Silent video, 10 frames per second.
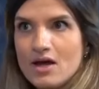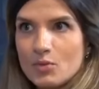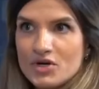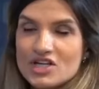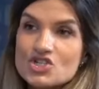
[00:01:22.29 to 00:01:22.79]

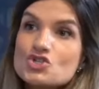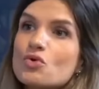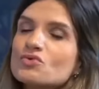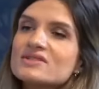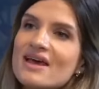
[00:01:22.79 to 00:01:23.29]
Porque a gente
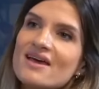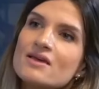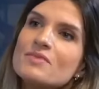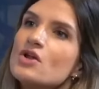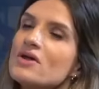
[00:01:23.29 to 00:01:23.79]
consegue
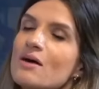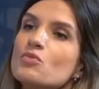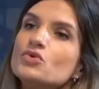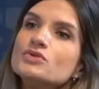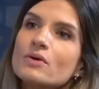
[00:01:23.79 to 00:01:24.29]
melhorar
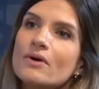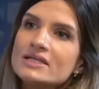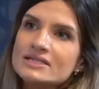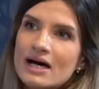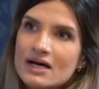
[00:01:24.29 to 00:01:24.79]
muito a
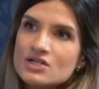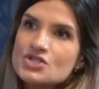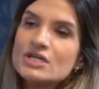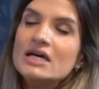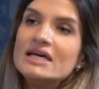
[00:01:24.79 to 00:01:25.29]
qualidade